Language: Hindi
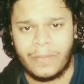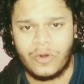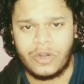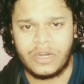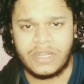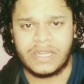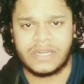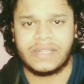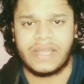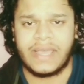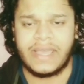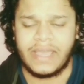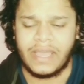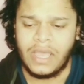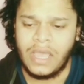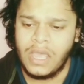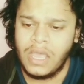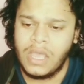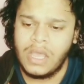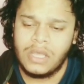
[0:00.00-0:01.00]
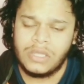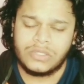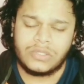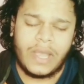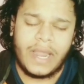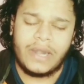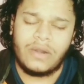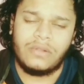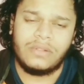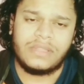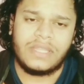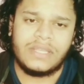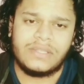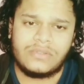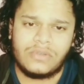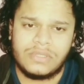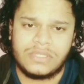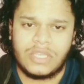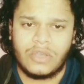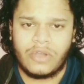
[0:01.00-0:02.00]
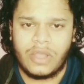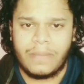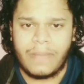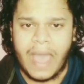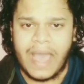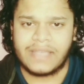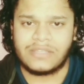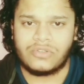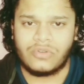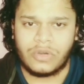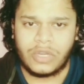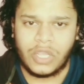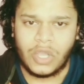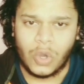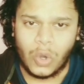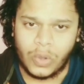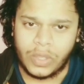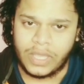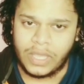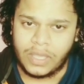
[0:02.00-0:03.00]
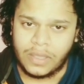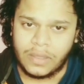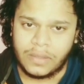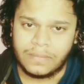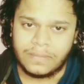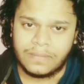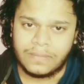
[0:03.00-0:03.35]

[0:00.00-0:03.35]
प्रमोट करता है सो आई डोंट थिंक सो इसकी कोई बैक स्टोरी होगी